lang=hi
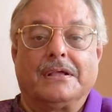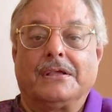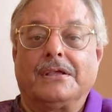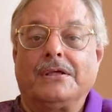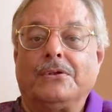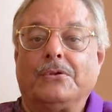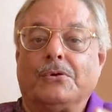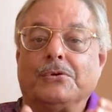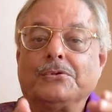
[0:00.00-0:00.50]

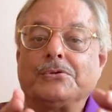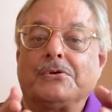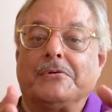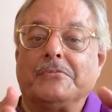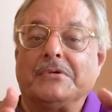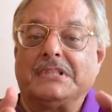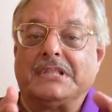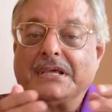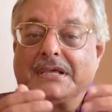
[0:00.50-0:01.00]
कि लोग जो
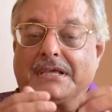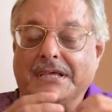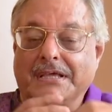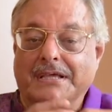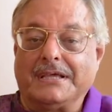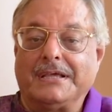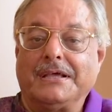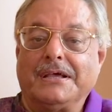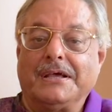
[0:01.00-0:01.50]
हमें देखें
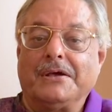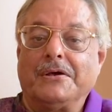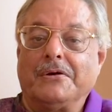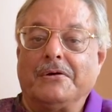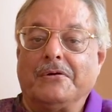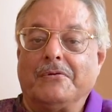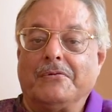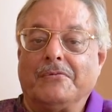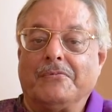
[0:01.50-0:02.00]

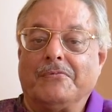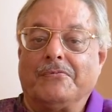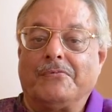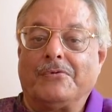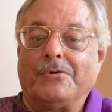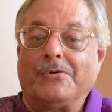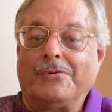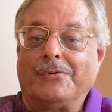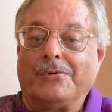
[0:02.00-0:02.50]

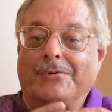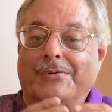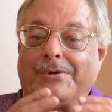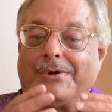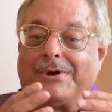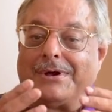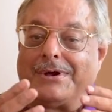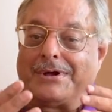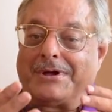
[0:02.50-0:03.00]
वो
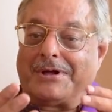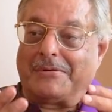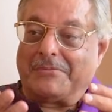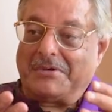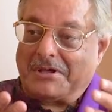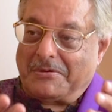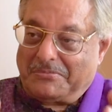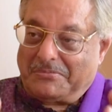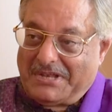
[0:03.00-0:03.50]

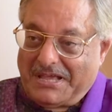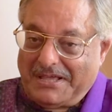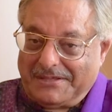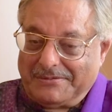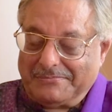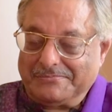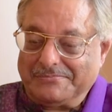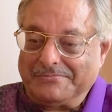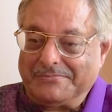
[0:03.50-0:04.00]
हमें अपनाएं
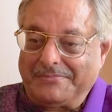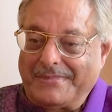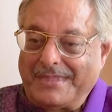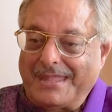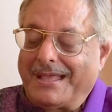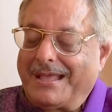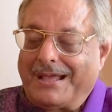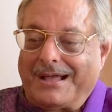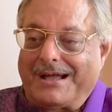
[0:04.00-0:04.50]

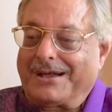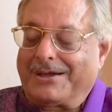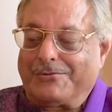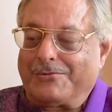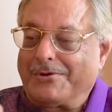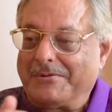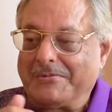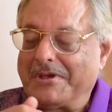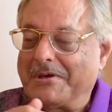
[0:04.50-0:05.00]
अगर
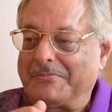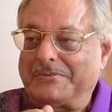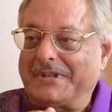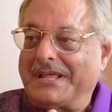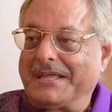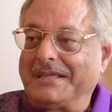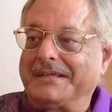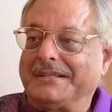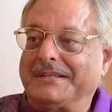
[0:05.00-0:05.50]
वो हमें
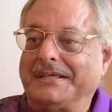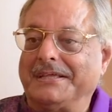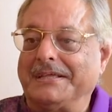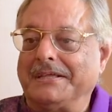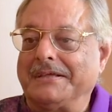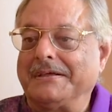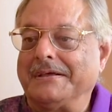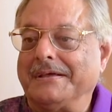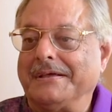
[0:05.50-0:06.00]
अपनाएंगे नहीं
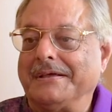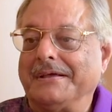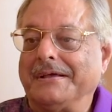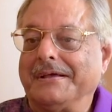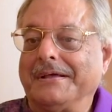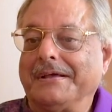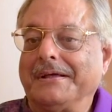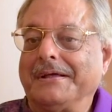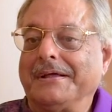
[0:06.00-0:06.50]

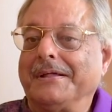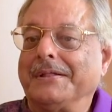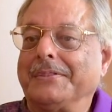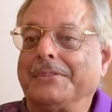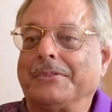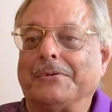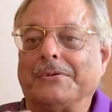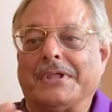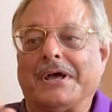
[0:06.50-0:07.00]

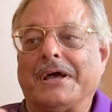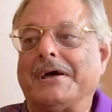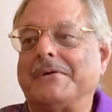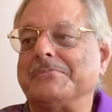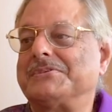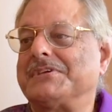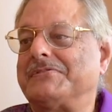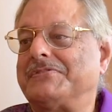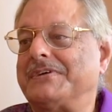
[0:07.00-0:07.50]
तो ना
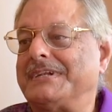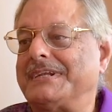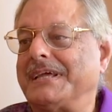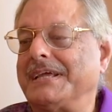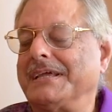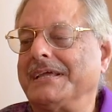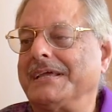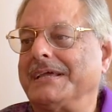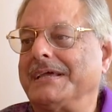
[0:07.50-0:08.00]
हम सफल
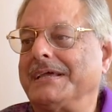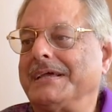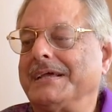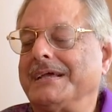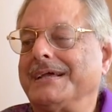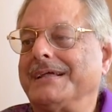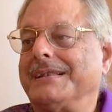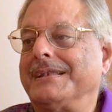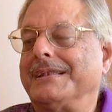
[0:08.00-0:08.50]
रहेंगे
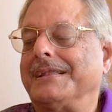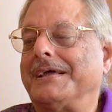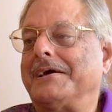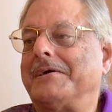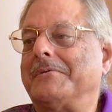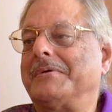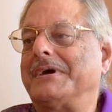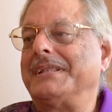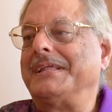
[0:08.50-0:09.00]
न
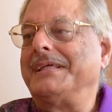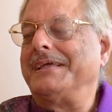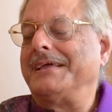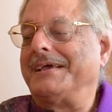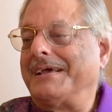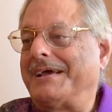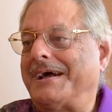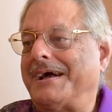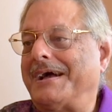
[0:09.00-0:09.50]
हमारी
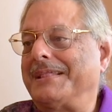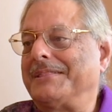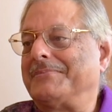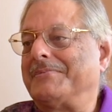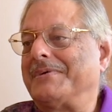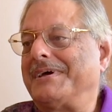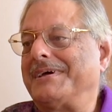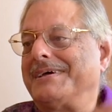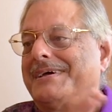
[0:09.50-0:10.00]

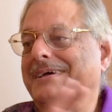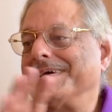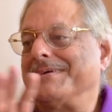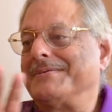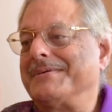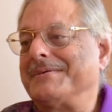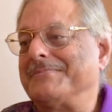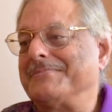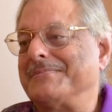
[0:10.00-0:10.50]
आत्मा
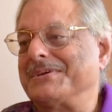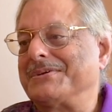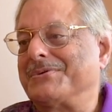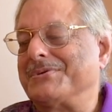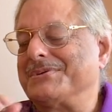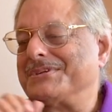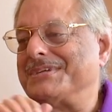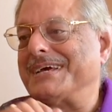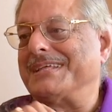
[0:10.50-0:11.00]
में
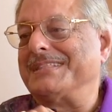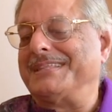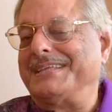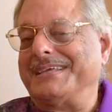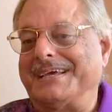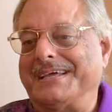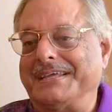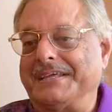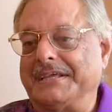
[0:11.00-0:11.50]
कोई
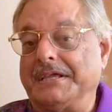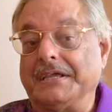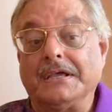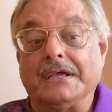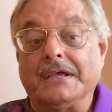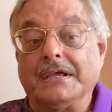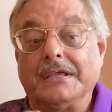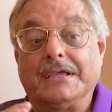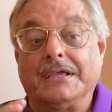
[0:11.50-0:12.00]
शांति आएगी
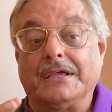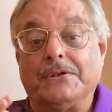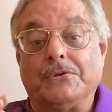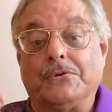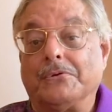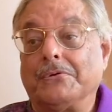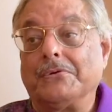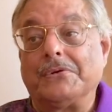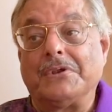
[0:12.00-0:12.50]
कि
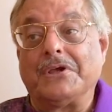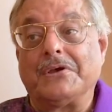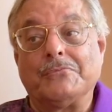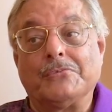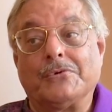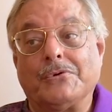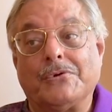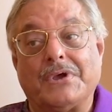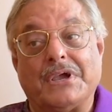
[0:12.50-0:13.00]
लोगों ने
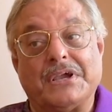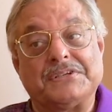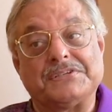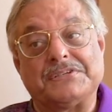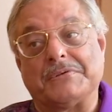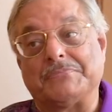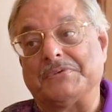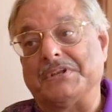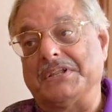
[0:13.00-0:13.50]
हमको
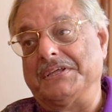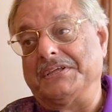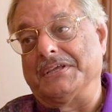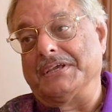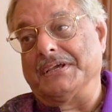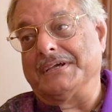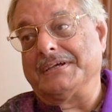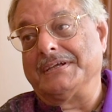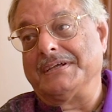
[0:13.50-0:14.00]
एक्सेप्ट नहीं
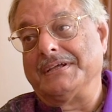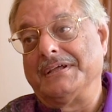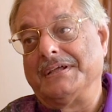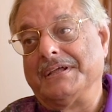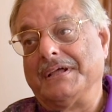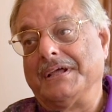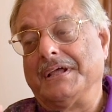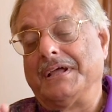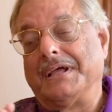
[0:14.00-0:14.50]
किया
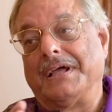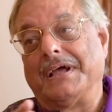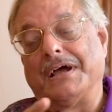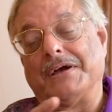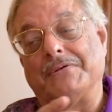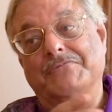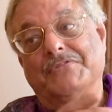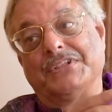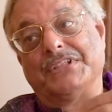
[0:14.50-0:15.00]

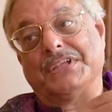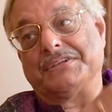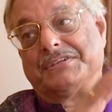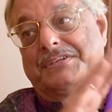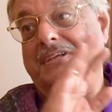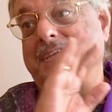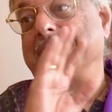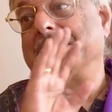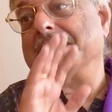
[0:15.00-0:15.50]
हम
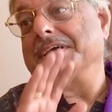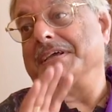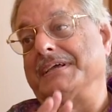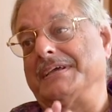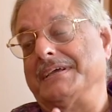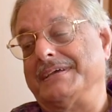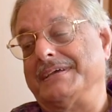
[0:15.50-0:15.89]
विदेश ही रहे